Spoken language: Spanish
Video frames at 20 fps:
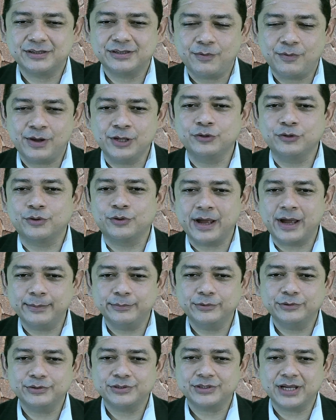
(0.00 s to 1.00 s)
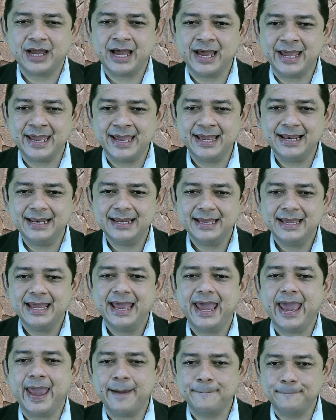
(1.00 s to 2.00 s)
cuando oramos a Él
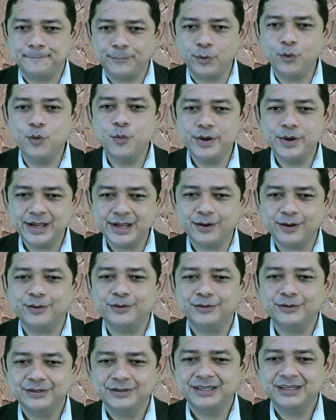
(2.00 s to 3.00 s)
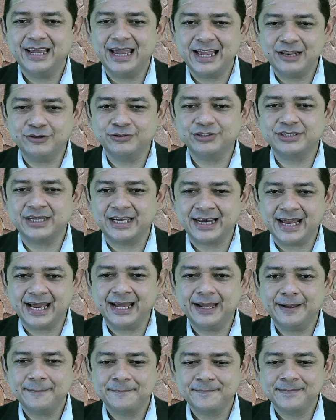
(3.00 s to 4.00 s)
en público. Él nos
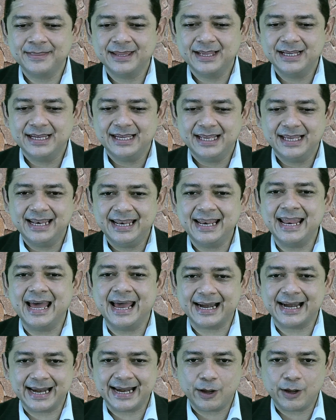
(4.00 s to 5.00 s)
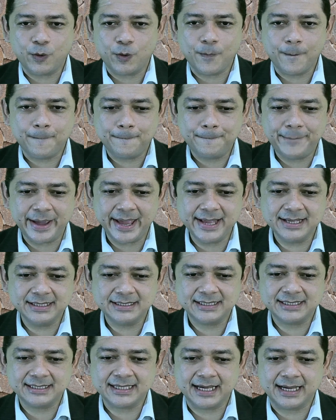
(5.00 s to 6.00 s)
dará la
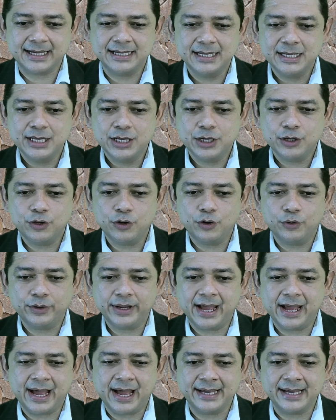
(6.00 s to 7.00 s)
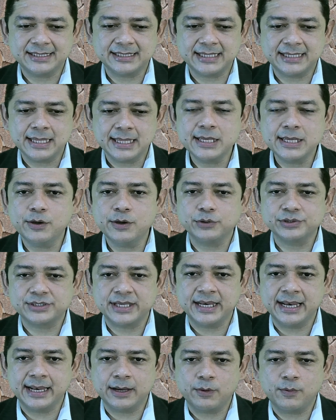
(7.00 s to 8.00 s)
recompensa. Gloria a ese Dios
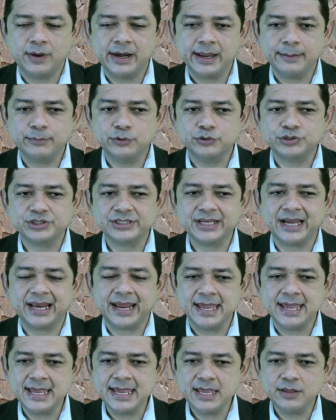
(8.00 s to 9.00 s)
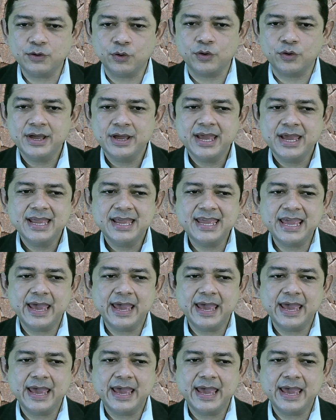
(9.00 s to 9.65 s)
en el cual hemos creído y